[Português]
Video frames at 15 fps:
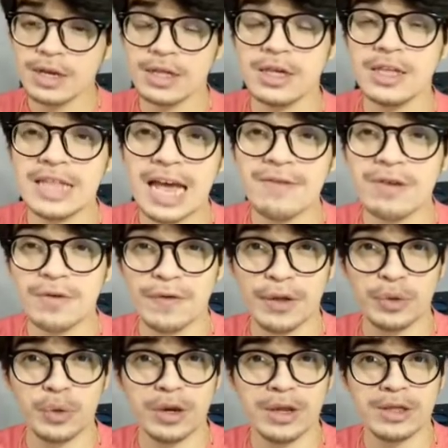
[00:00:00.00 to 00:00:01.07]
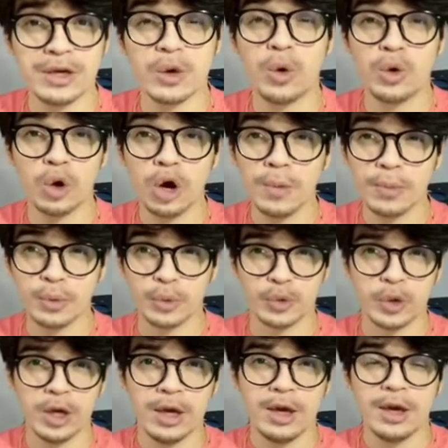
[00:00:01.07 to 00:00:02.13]
se deve a fatores
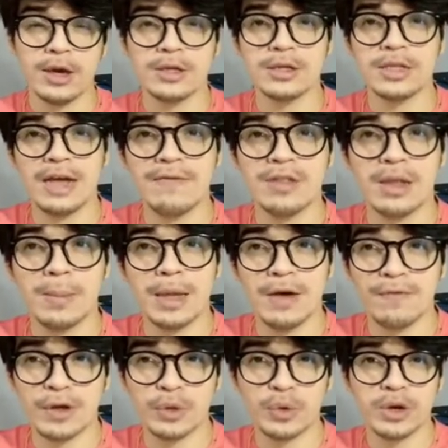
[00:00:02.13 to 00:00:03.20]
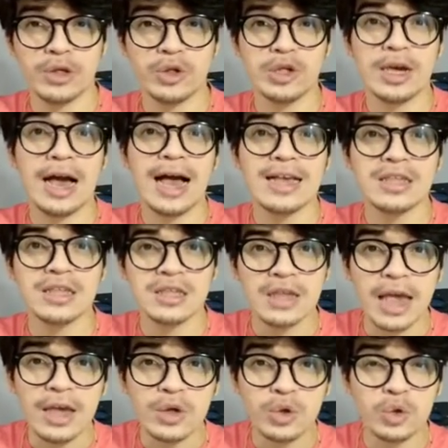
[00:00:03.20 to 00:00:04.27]
econômicos e se deve também a fatores de
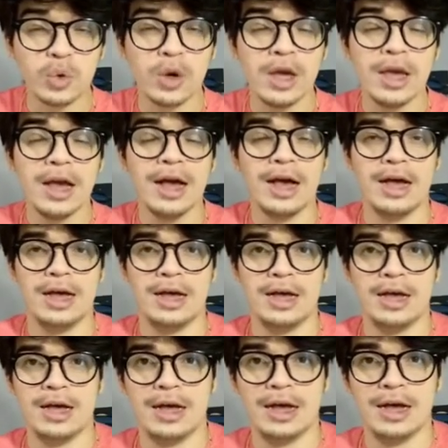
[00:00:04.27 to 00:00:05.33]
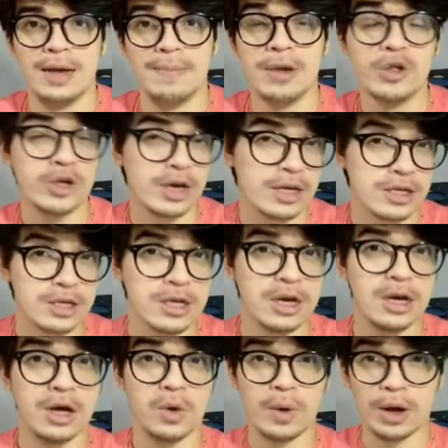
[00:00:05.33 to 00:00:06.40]
acesso à, à
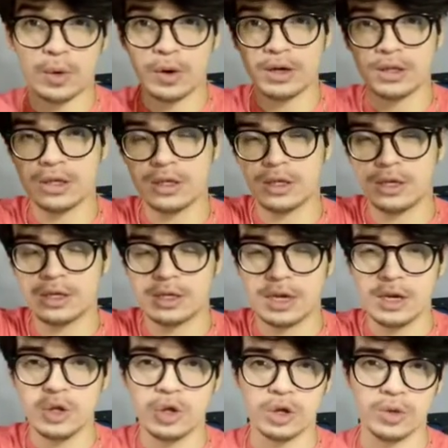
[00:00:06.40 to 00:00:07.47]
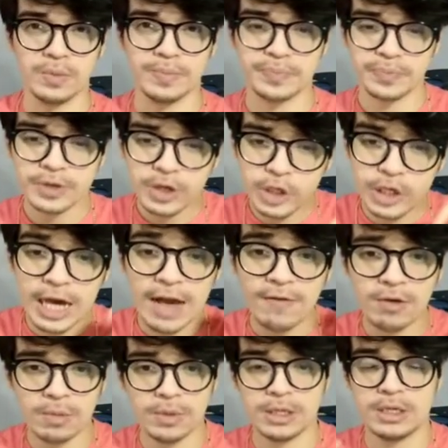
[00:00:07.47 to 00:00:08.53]
medicação, a coisas nesse sentido. Já
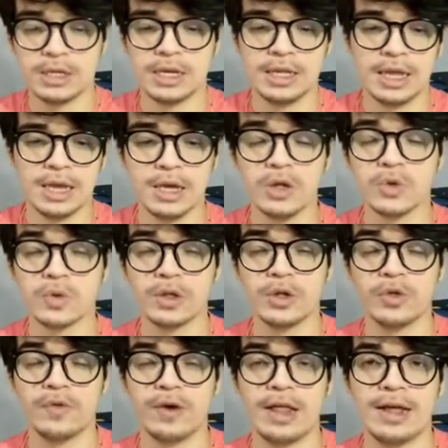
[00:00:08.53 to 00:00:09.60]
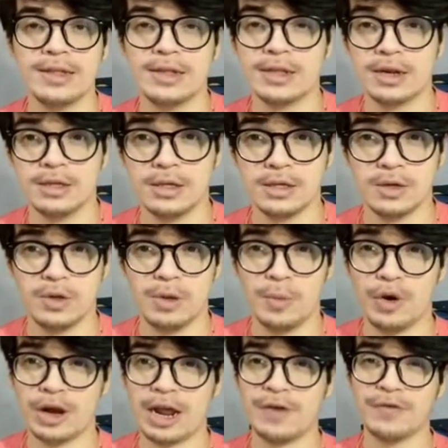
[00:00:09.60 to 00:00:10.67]
vamos entender isso quando a gente falar da transição
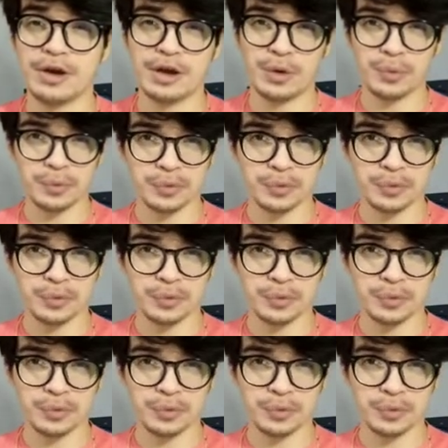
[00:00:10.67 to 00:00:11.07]
demográfica, que é um